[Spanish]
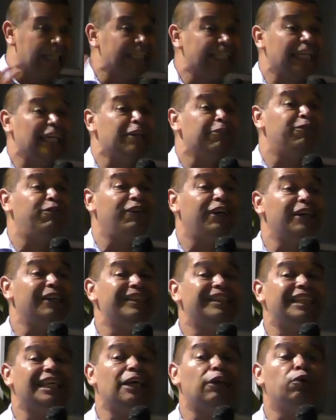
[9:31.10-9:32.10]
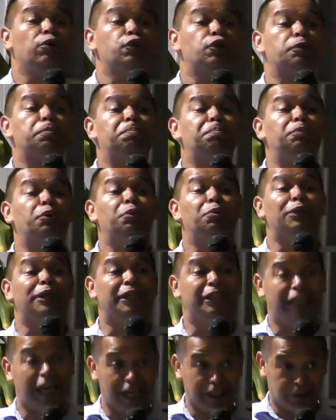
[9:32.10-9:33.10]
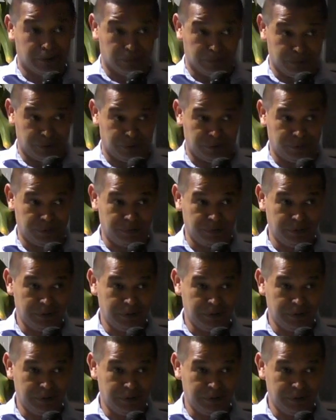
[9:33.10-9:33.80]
jefe de los publicanos.